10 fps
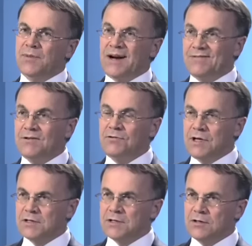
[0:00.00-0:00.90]
prawdą
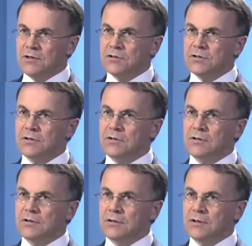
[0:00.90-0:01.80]
jest to, co
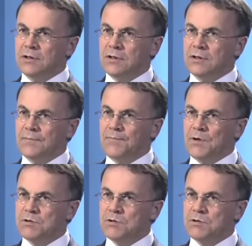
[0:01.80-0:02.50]
e,